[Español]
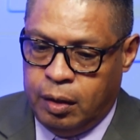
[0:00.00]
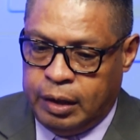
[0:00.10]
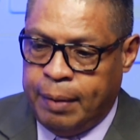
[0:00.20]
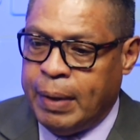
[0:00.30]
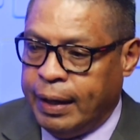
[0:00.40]

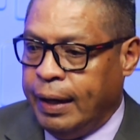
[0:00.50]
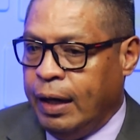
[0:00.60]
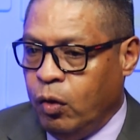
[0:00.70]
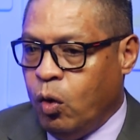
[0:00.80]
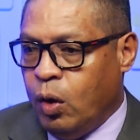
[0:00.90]
tema que
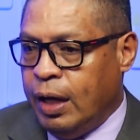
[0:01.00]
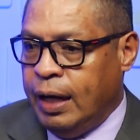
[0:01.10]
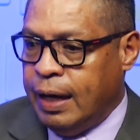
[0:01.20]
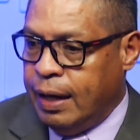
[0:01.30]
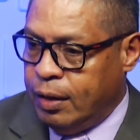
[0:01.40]
quedó
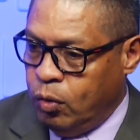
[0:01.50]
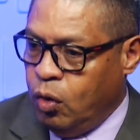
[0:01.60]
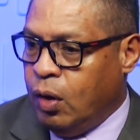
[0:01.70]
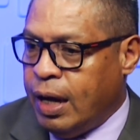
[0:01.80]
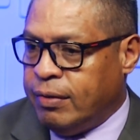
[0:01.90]
en la
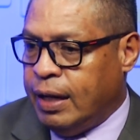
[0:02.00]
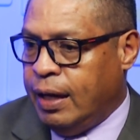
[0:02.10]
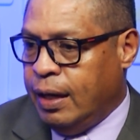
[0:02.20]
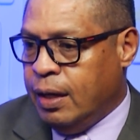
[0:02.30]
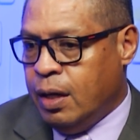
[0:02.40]
reunión
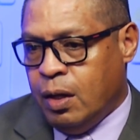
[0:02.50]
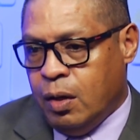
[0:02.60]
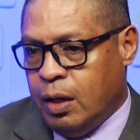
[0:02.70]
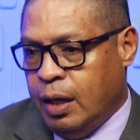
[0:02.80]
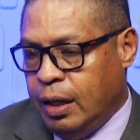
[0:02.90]
hace
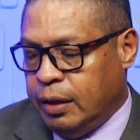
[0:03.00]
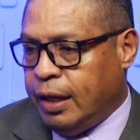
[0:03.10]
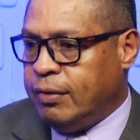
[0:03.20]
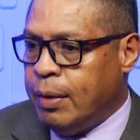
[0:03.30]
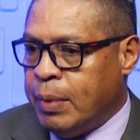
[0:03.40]
eh,
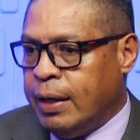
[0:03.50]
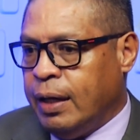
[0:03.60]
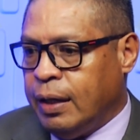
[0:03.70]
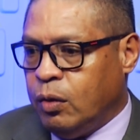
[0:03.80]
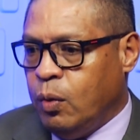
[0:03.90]
tres
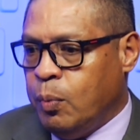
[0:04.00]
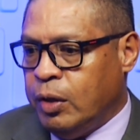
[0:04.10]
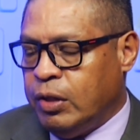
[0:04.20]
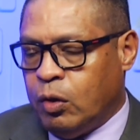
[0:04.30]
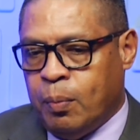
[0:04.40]
semanas que tuvimos
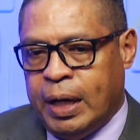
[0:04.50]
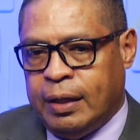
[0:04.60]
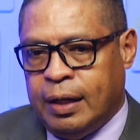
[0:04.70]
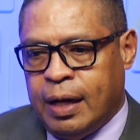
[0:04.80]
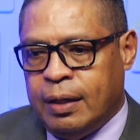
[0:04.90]
el sector
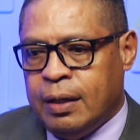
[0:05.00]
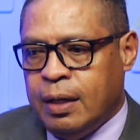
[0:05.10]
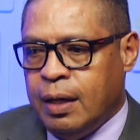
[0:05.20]
magisterial,